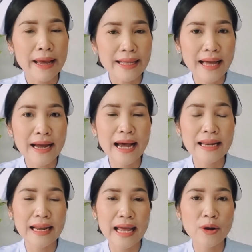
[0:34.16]
คุณแม่ตั้ง
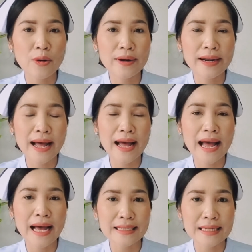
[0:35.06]
ครรภ์หลายๆคนนะ
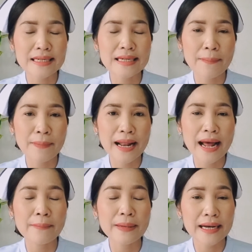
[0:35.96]
คะอาจจะเจอกับปัญ
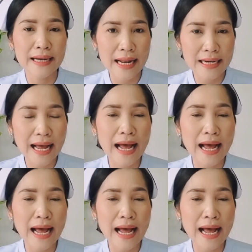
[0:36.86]
หามีอาการ